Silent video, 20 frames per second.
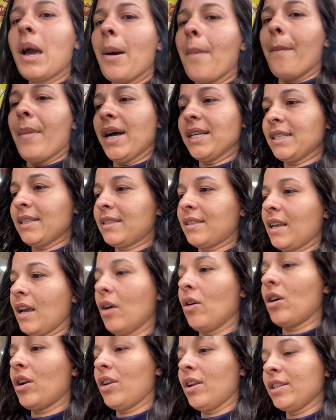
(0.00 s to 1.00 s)
Mas assim,
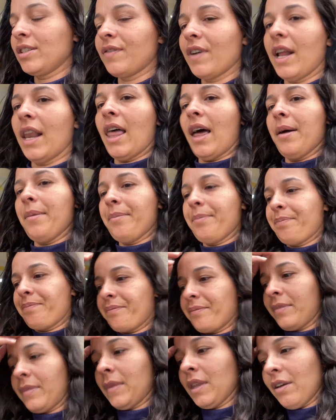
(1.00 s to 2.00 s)
agora nós vai lá.
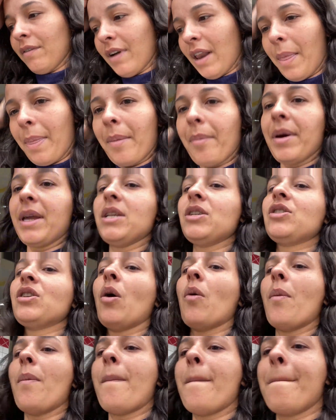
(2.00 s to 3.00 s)
Agora tá marechando.